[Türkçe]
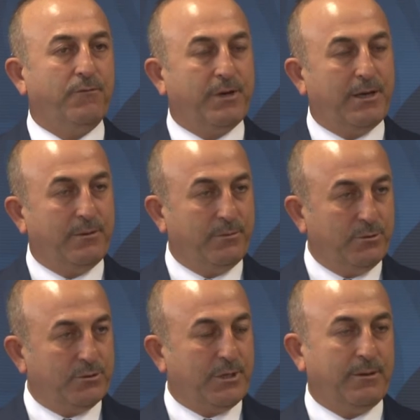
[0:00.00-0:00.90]
ve
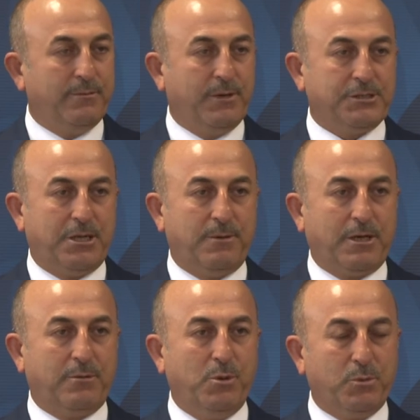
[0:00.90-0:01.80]
bunu da
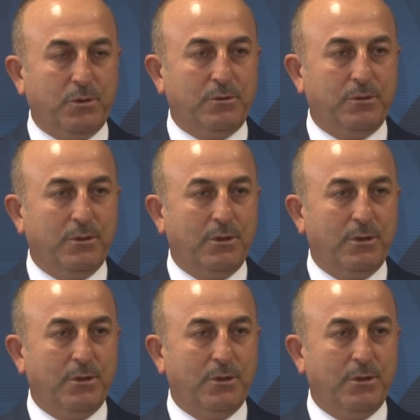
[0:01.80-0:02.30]
başarmak mümkün.